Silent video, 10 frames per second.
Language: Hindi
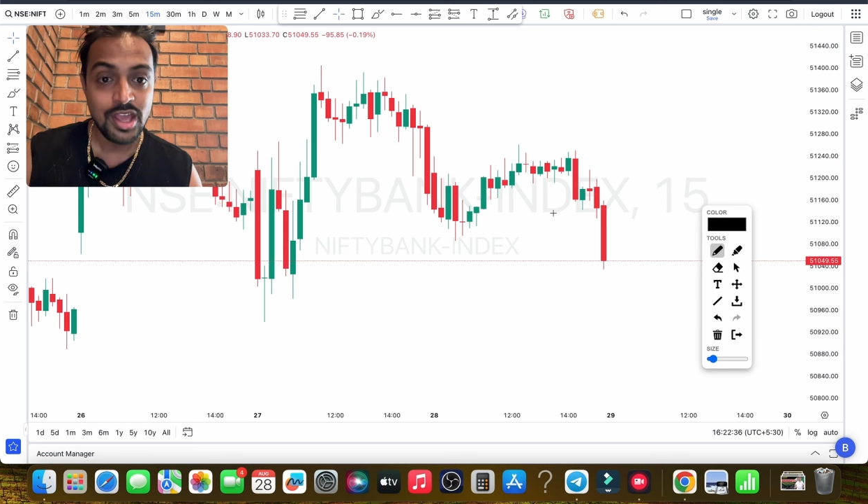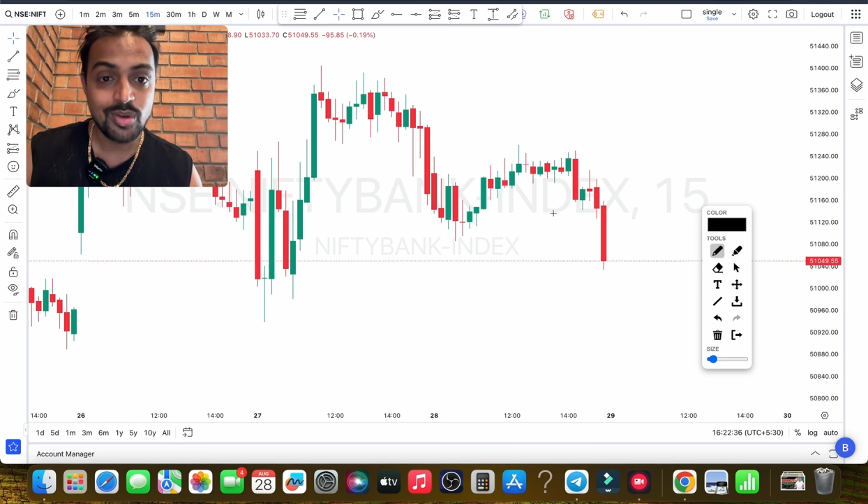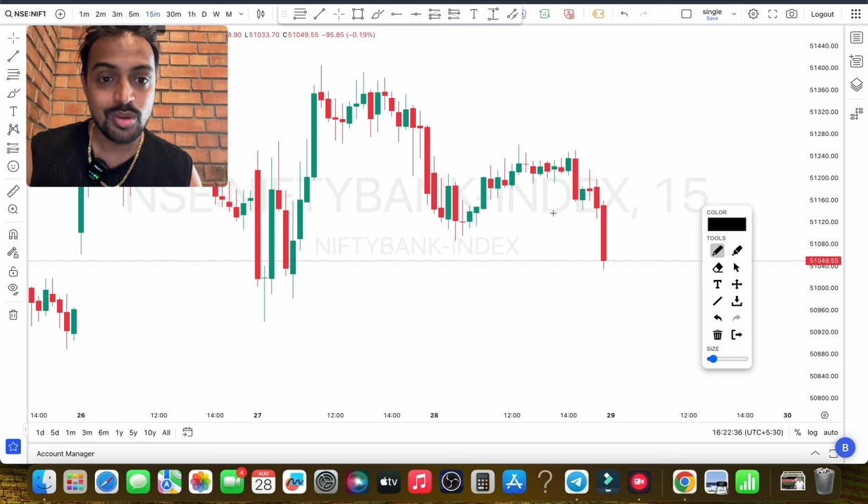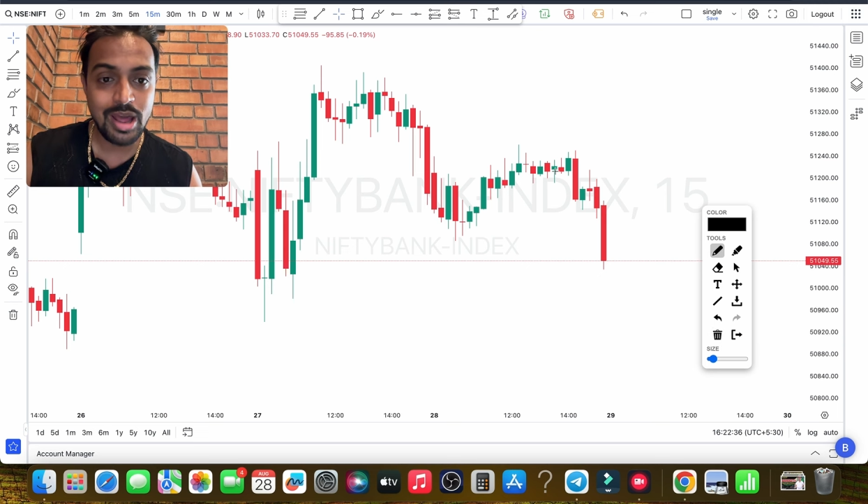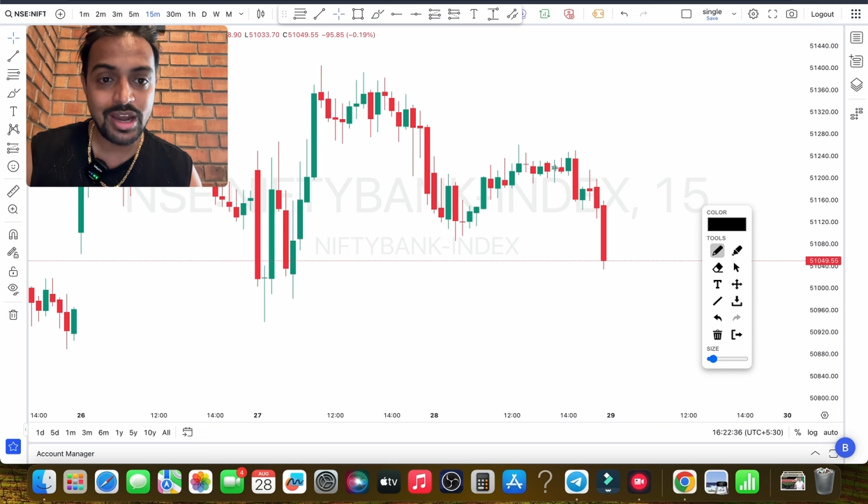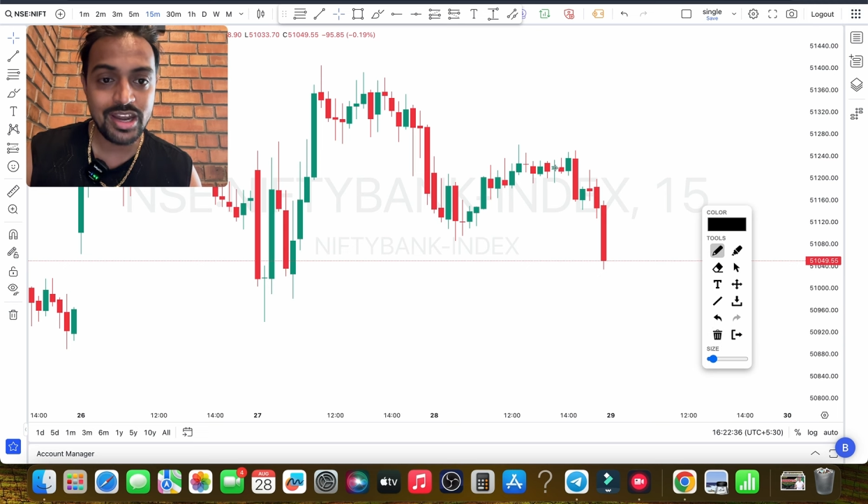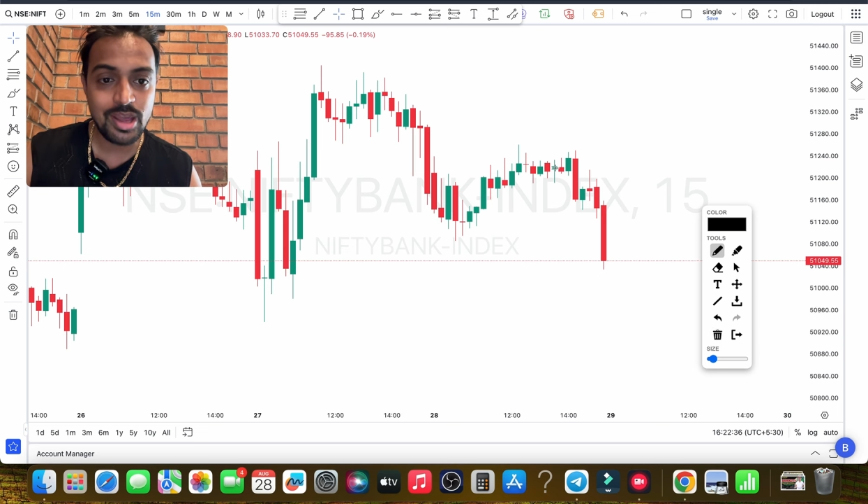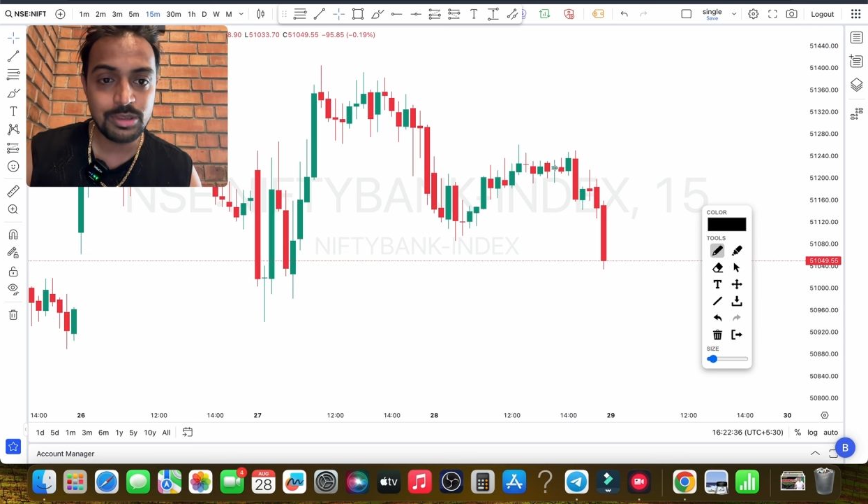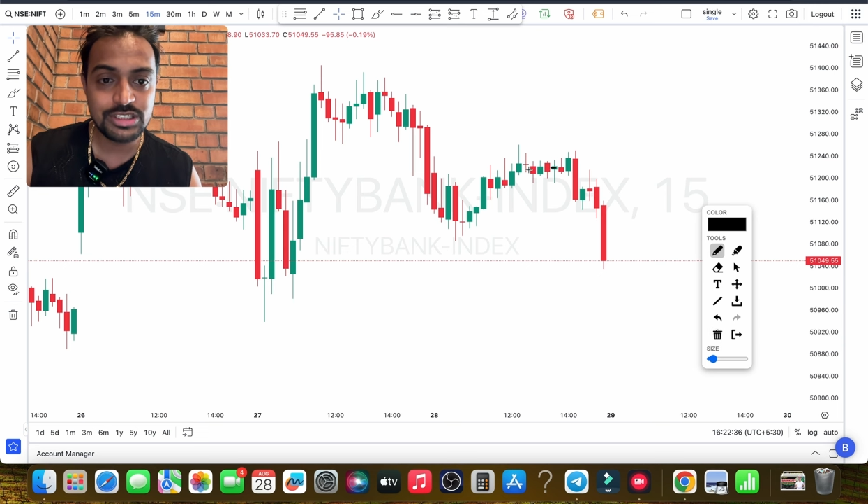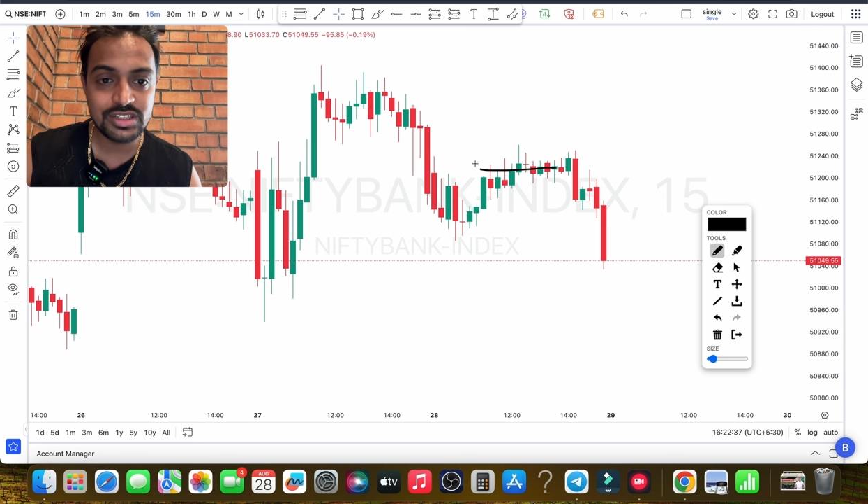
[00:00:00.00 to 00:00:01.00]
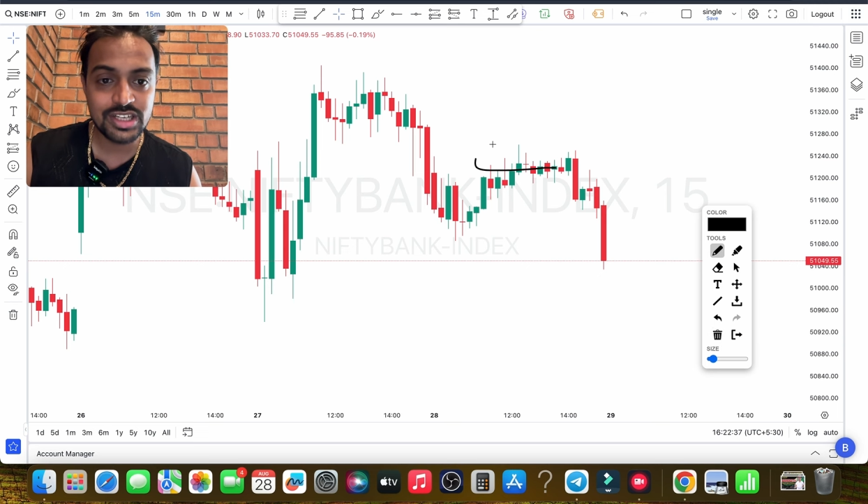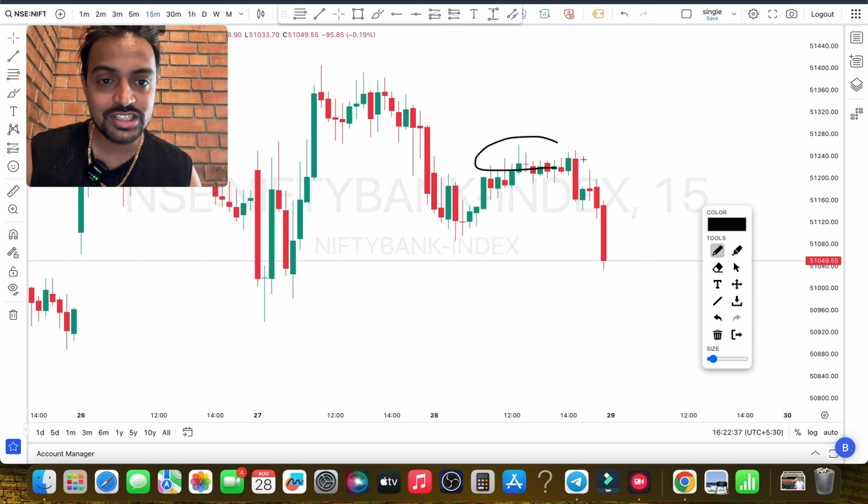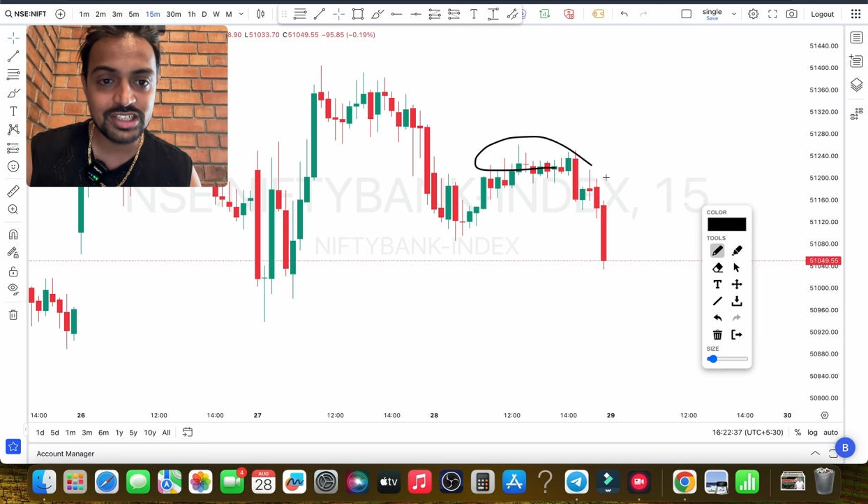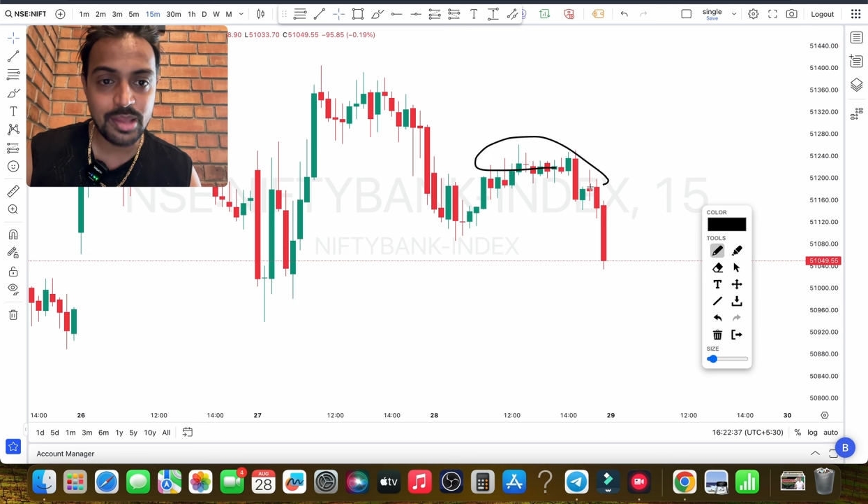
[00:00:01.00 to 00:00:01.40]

क्योंकि मार्केट यहाँ पर जितना ज्यादा